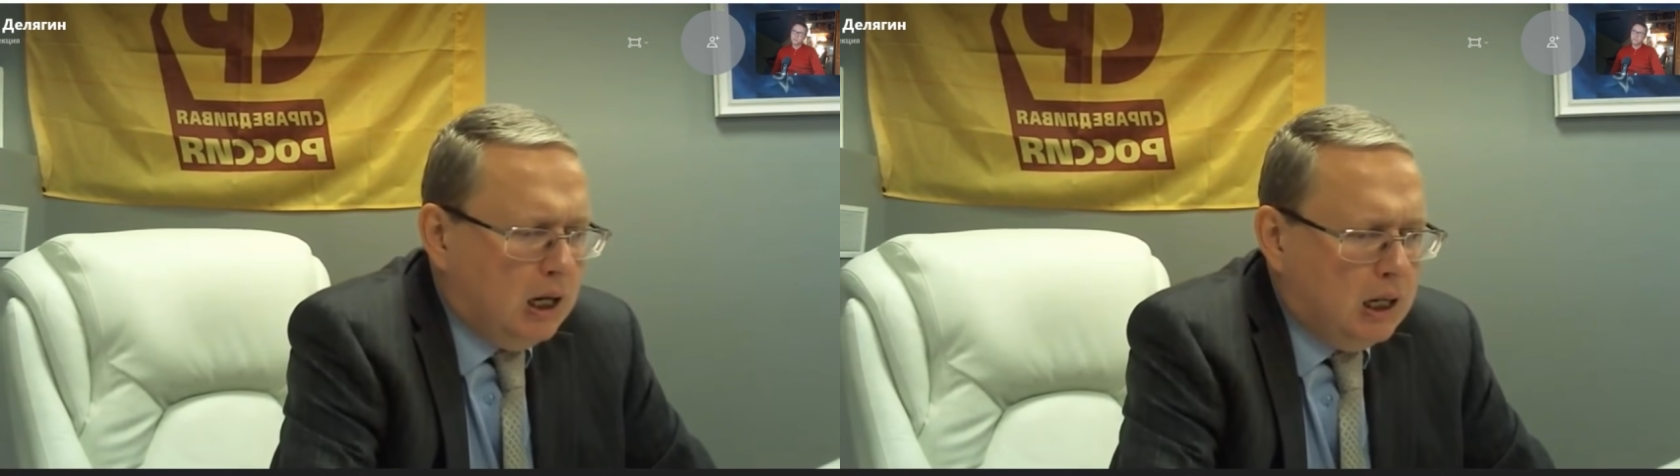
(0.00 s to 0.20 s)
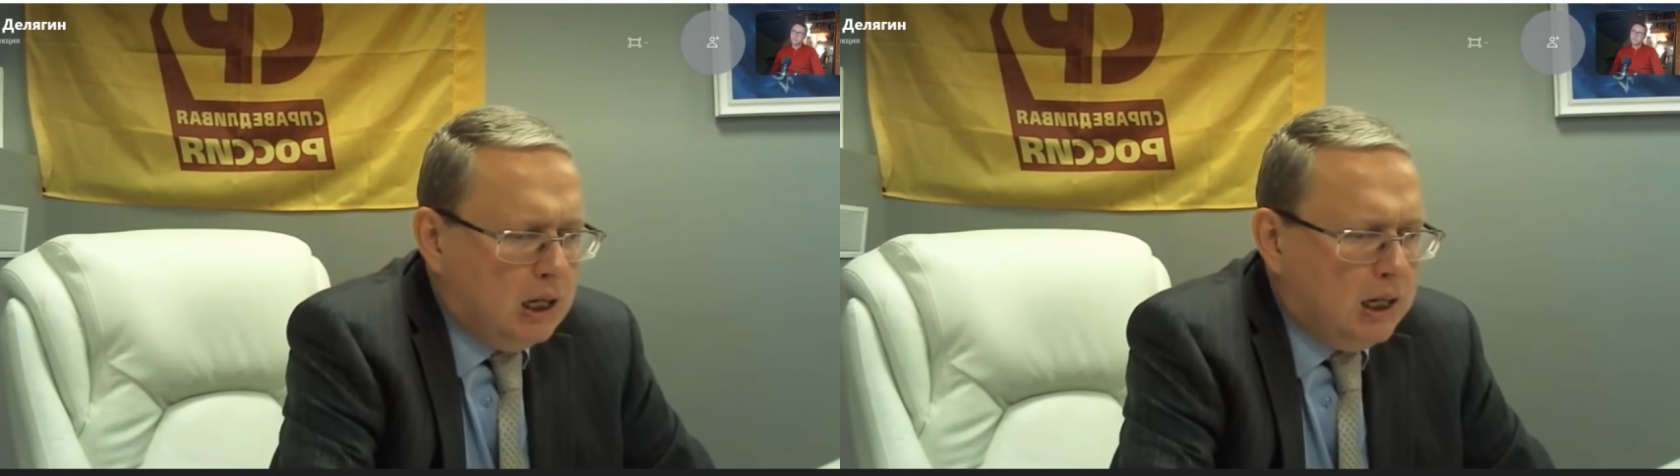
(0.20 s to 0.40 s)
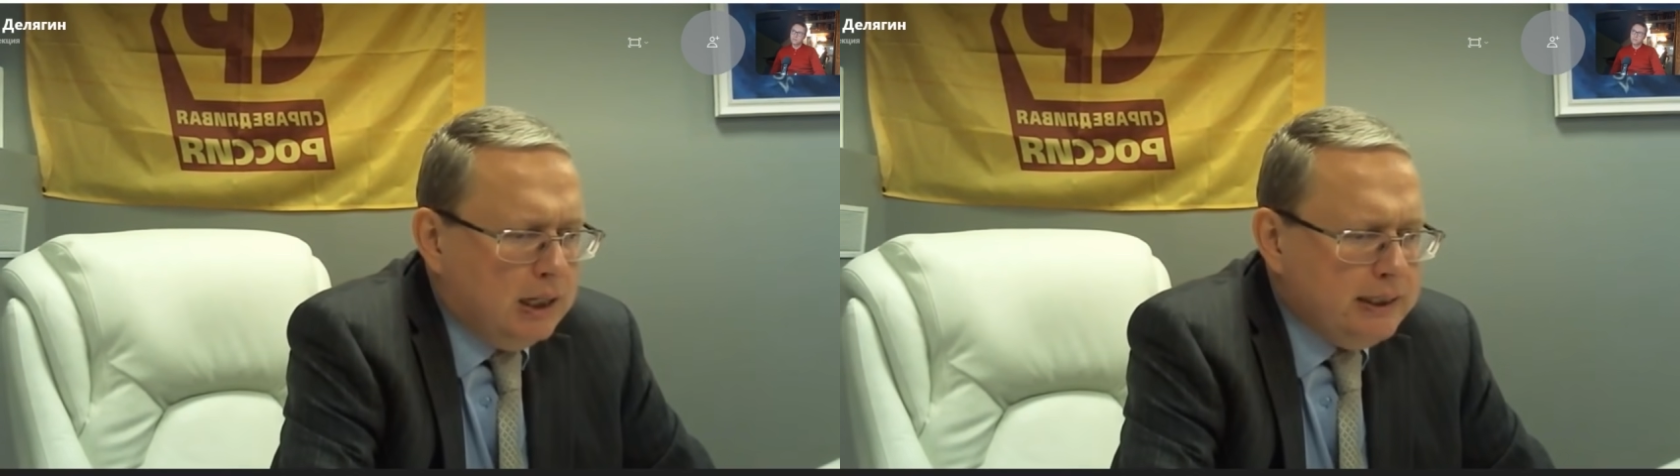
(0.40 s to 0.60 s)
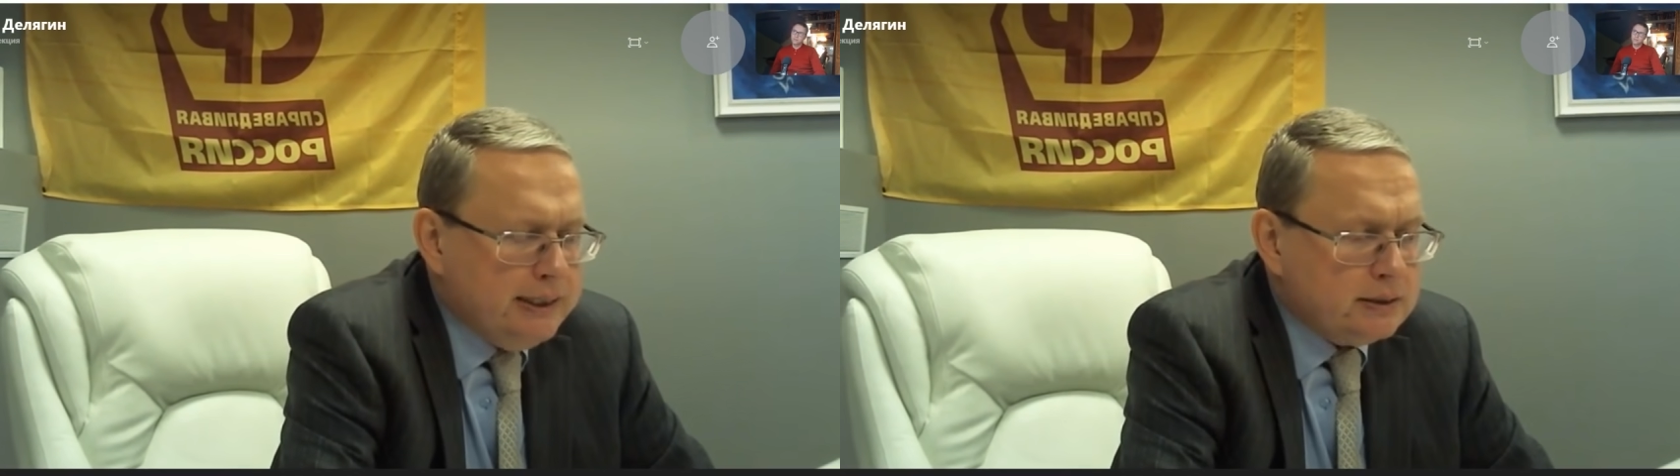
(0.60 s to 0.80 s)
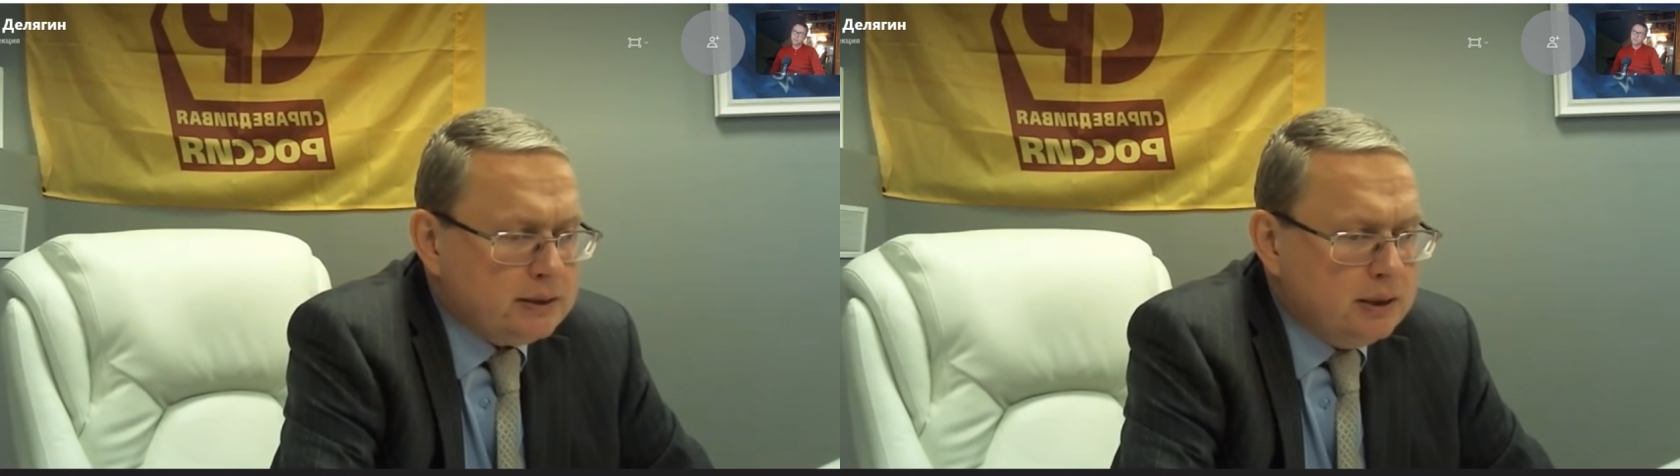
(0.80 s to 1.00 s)
А
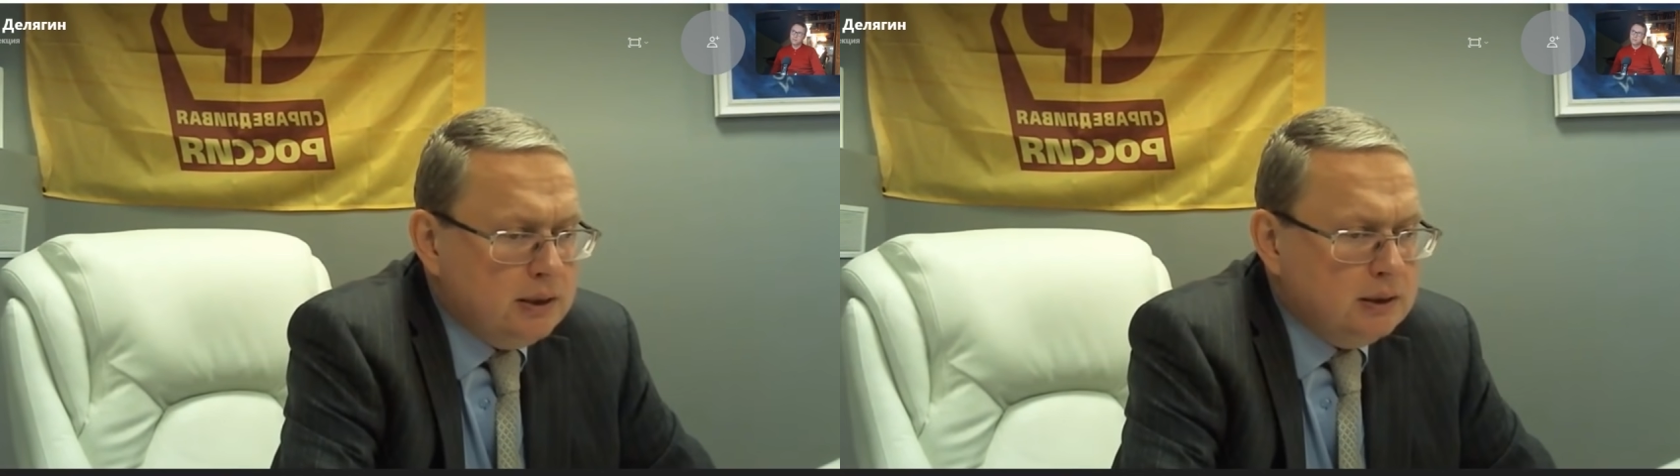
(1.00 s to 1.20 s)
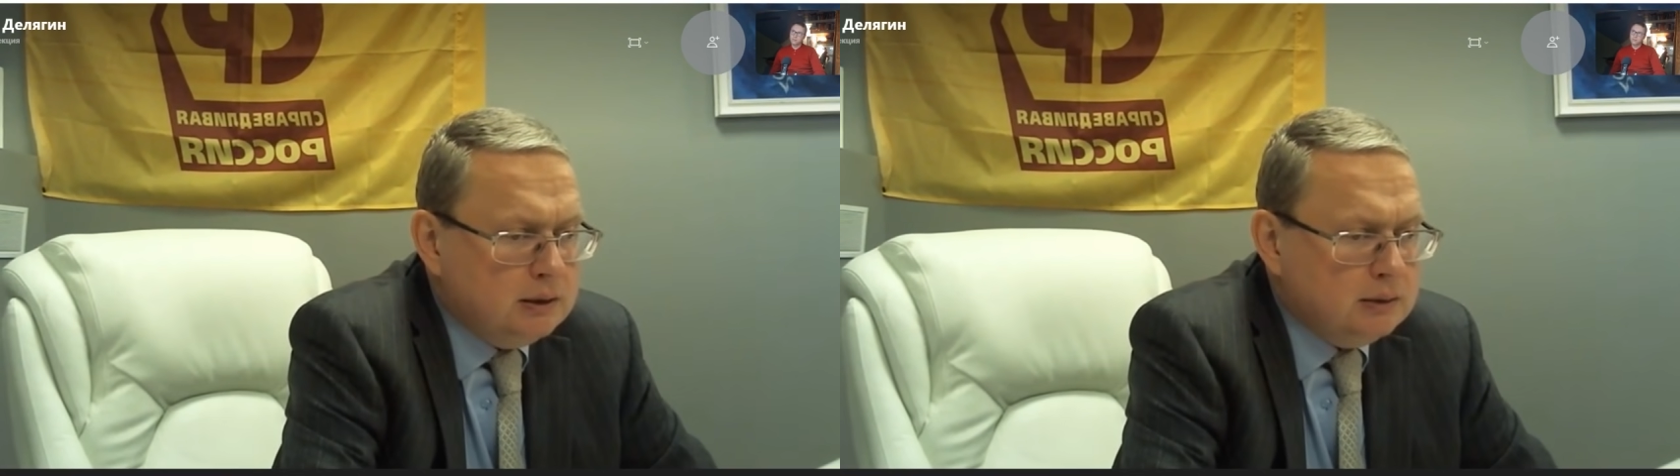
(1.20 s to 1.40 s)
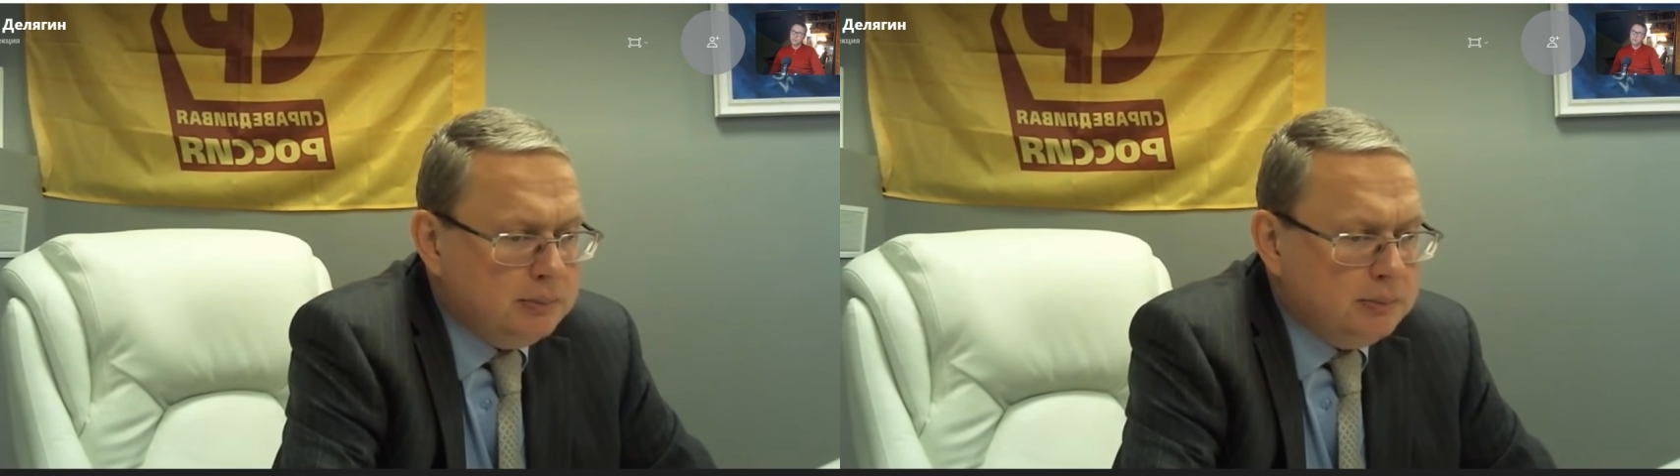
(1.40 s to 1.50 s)
если